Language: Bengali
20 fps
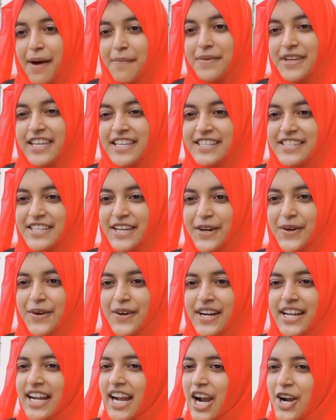আমি ইচ্ছা
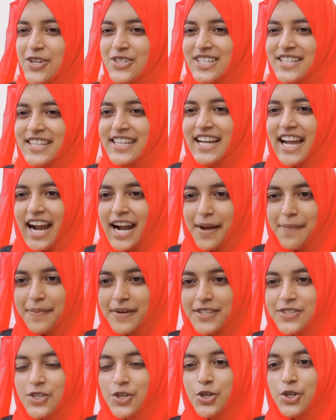করে কারোর সাথে
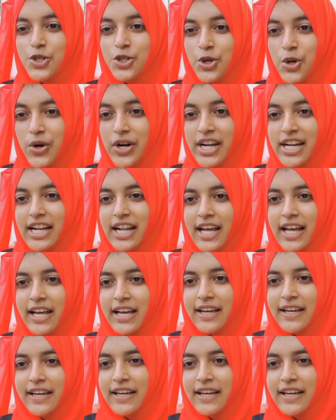খারাপ আচরণ করি না